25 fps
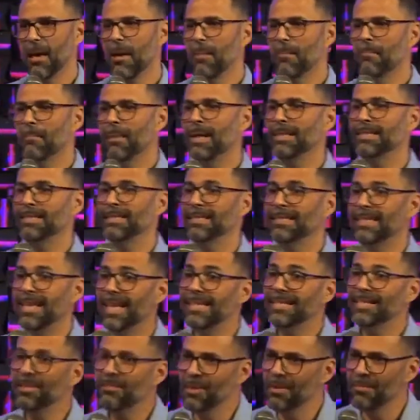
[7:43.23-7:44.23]
Mas
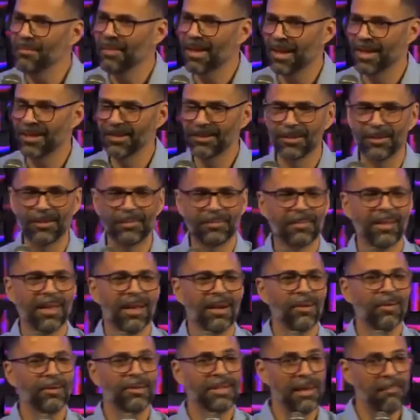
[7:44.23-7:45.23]
nesse momento,
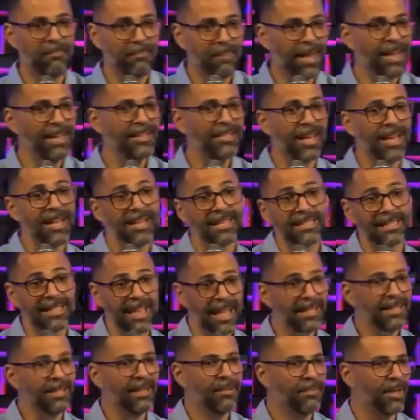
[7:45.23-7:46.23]
o depende é
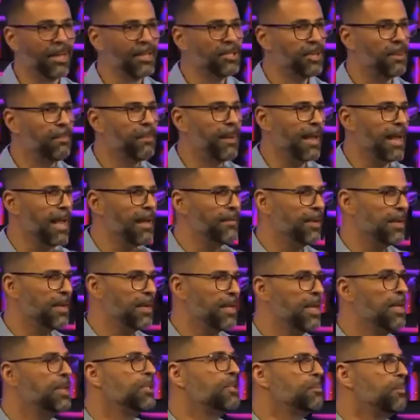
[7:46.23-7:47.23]
exatamente a palavra que
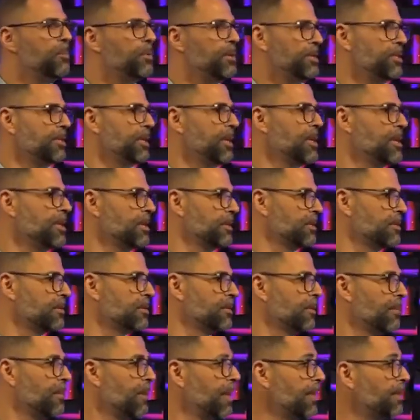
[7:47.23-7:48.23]
responde a isso.
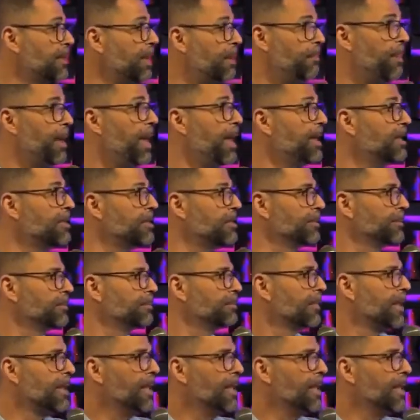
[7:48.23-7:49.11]
Depende.